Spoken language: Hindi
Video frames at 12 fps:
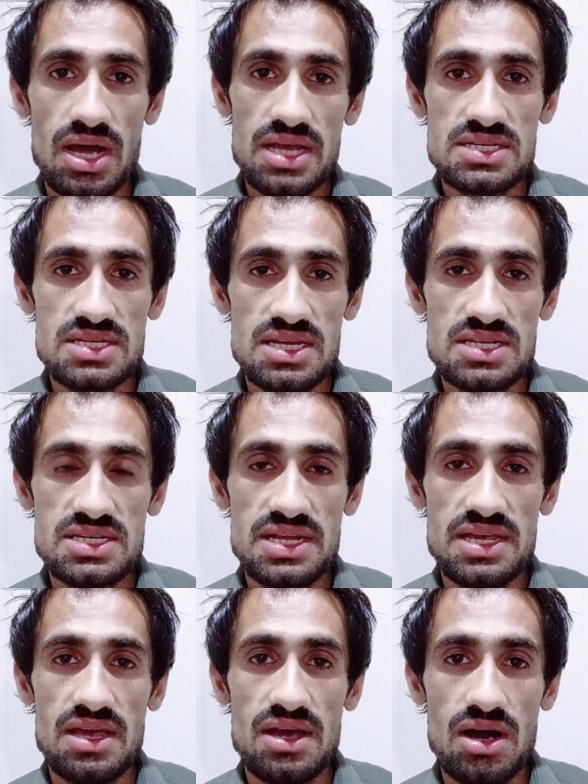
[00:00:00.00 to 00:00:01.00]
गाइज़
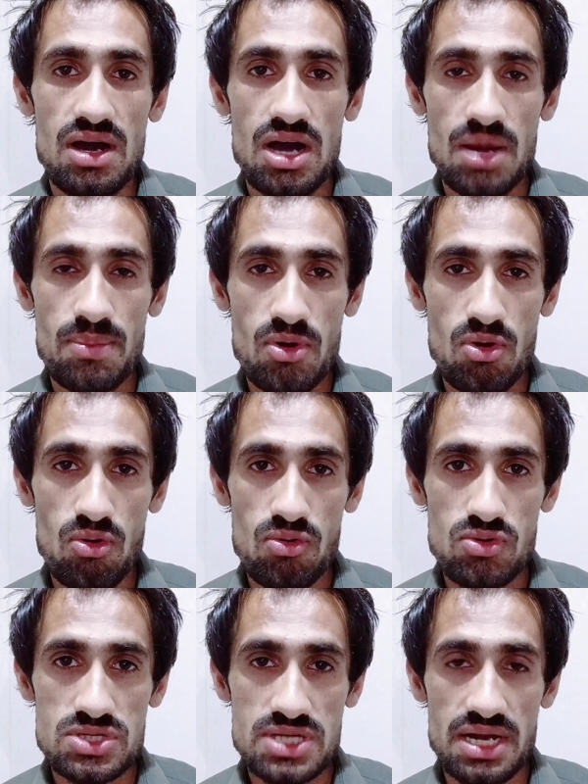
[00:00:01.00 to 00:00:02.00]
इसलिए आपको
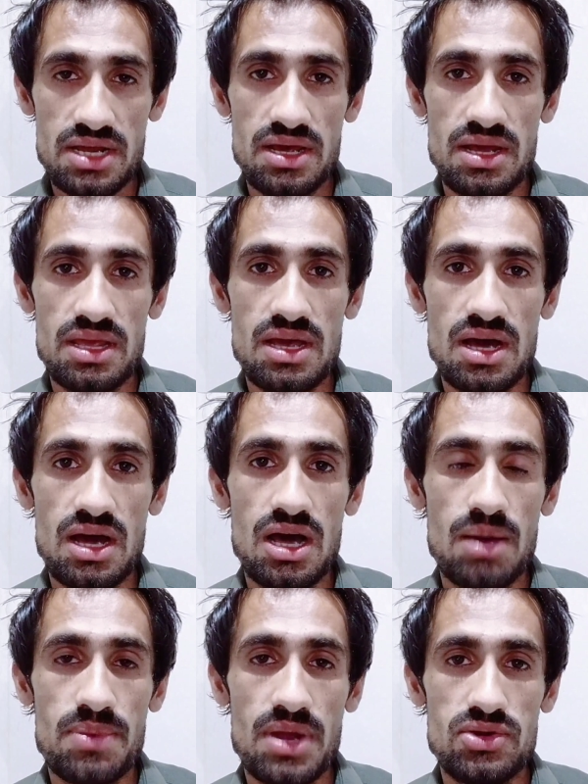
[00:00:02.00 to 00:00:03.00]
उस कैटेगरी का
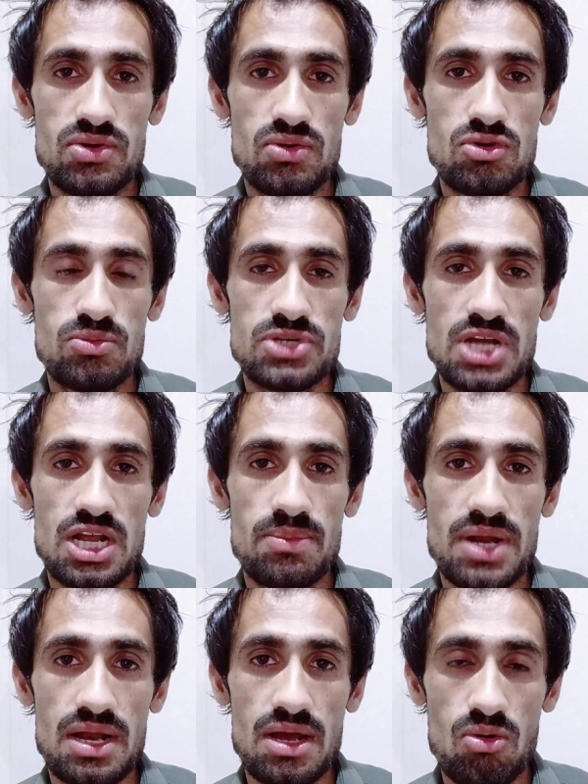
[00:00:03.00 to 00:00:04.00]
अपना यूट्यूब चैनल
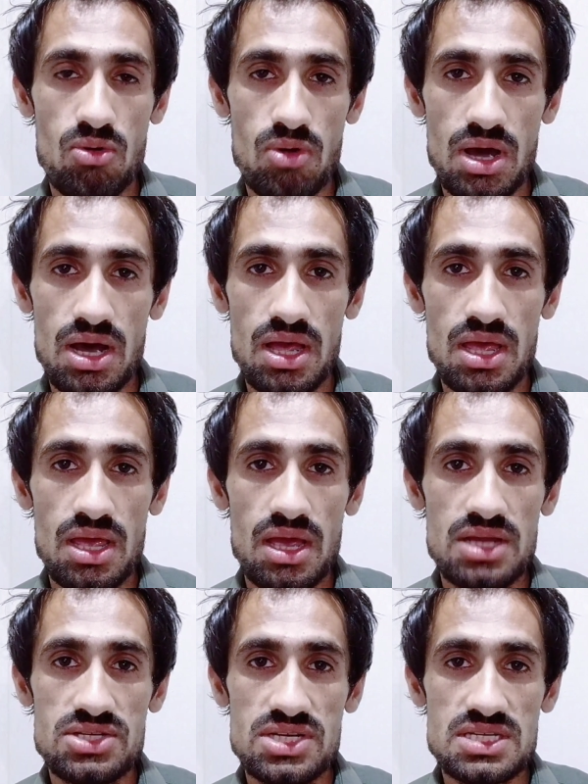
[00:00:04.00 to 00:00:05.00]
बनाना होगा
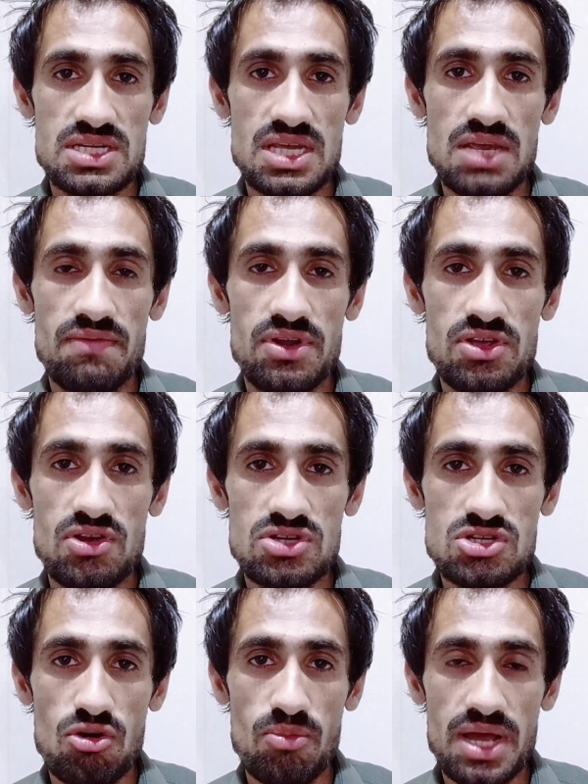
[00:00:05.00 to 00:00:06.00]
कि जिसकी
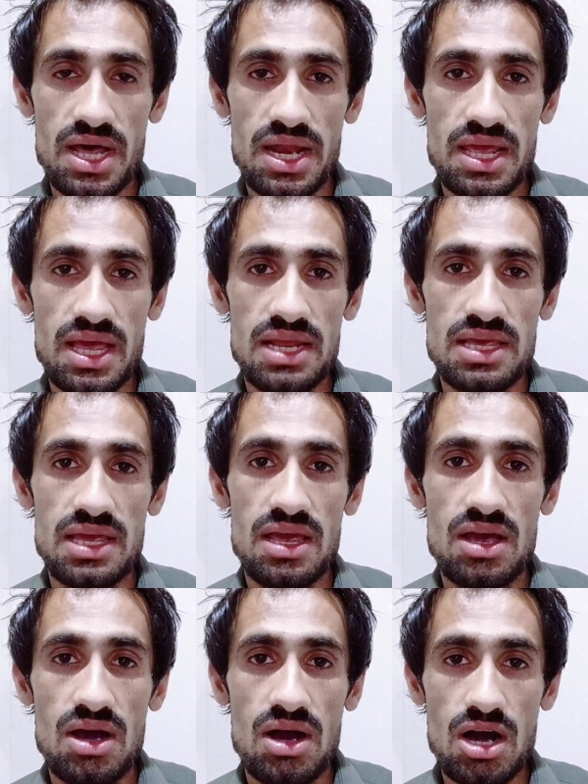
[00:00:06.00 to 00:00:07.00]
वीडियोस को बनाने के लिए
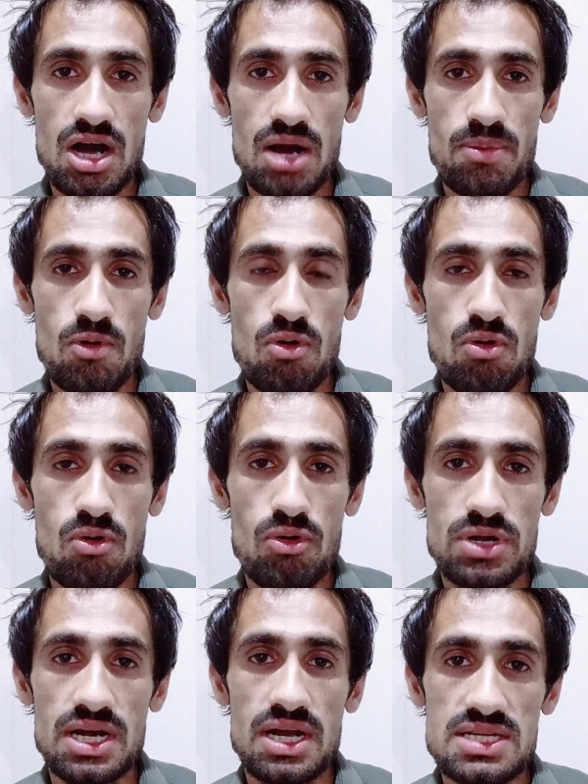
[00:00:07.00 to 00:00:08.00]
आपको
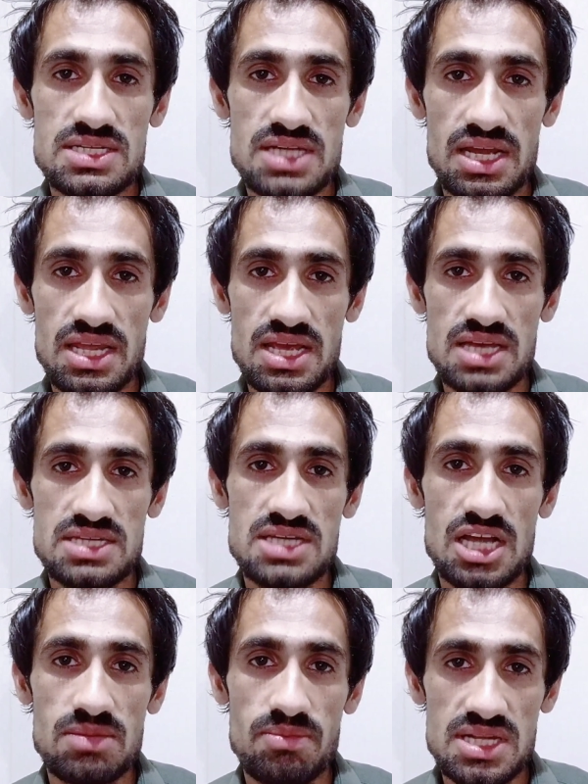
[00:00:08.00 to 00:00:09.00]
कंटेंट आसानी के
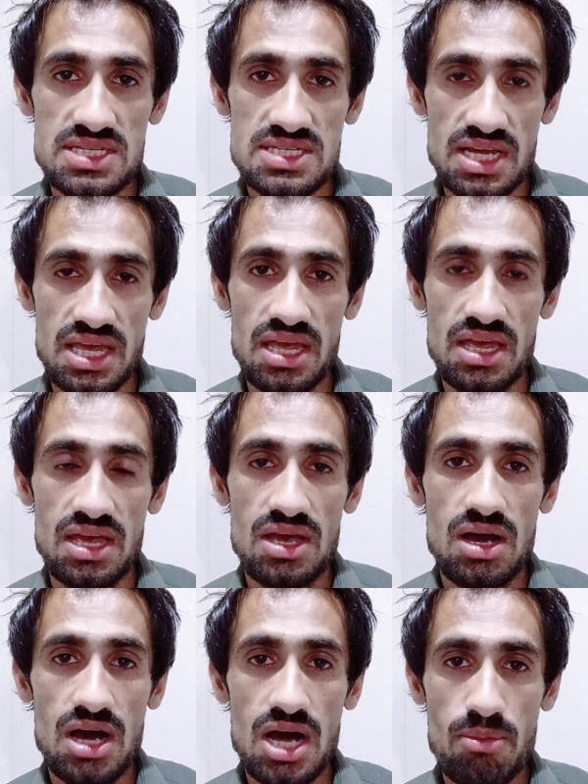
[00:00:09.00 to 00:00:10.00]
साथ मिल सके
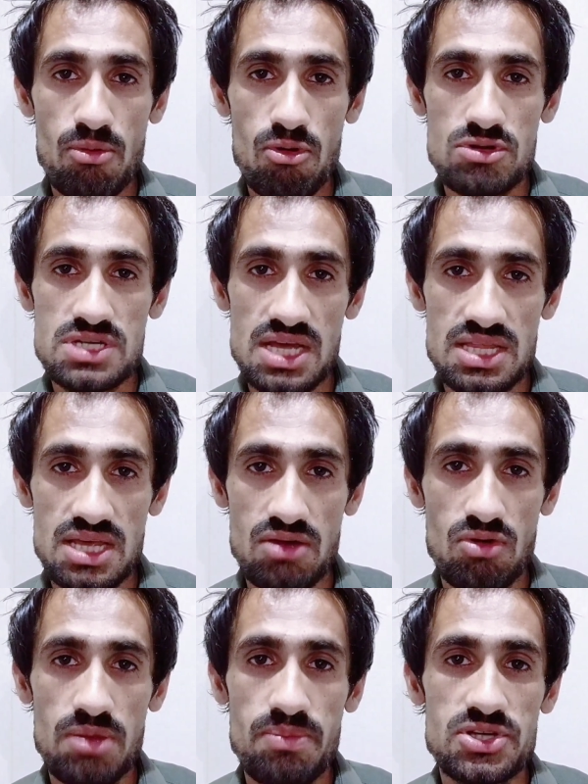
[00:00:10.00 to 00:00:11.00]
आपको ज़्यादा
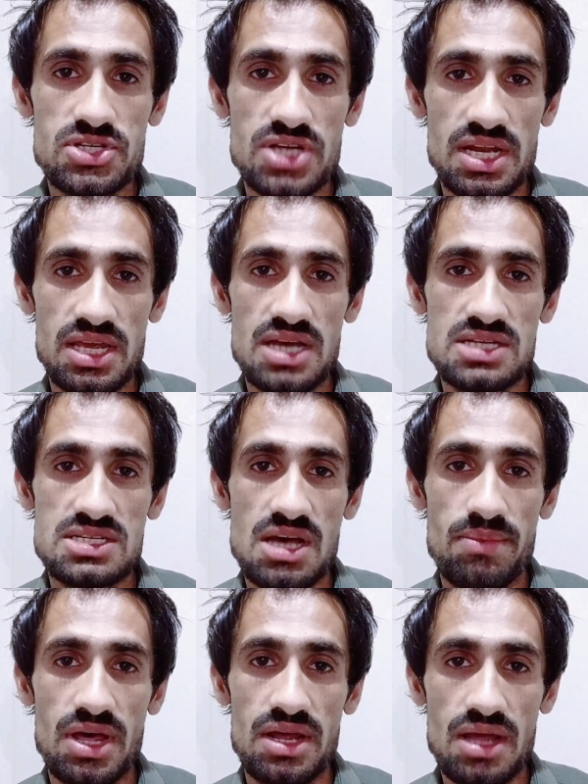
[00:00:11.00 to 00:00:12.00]
कोई परेशानी का
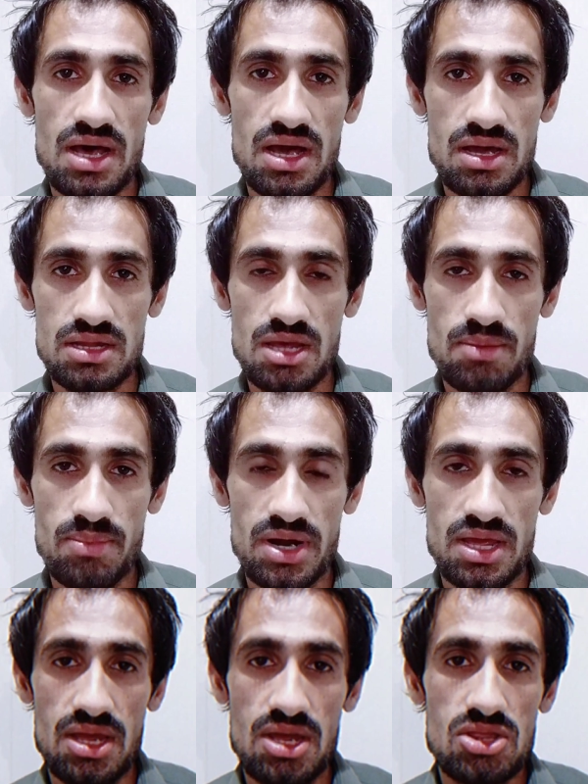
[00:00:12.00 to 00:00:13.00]
सामना ना करना
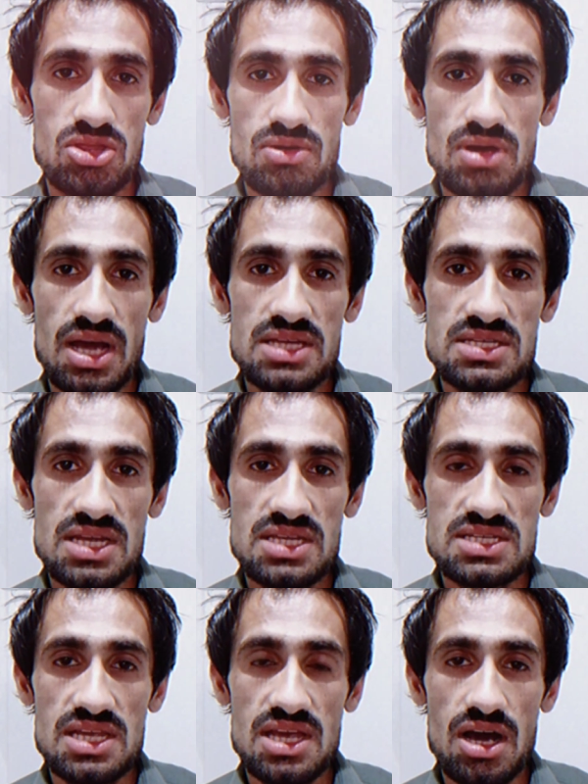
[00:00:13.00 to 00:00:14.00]
पड़े तो गाइस
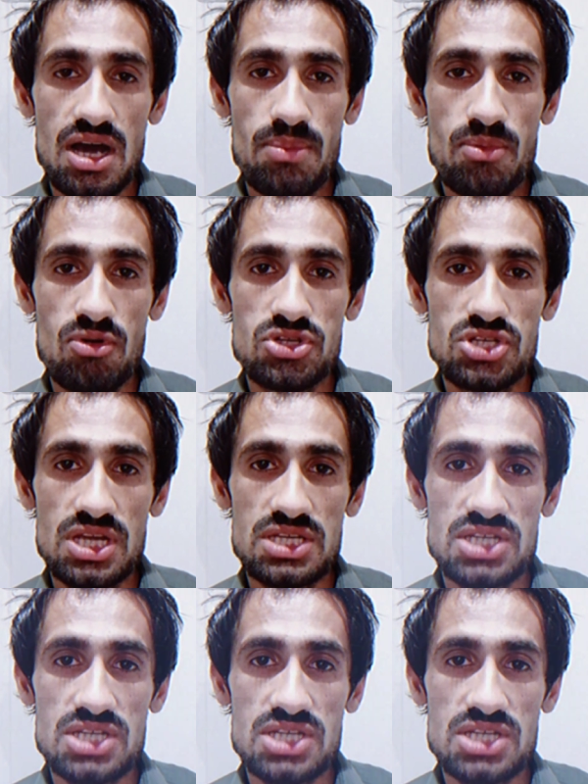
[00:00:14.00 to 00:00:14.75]
इसलिए आपको ये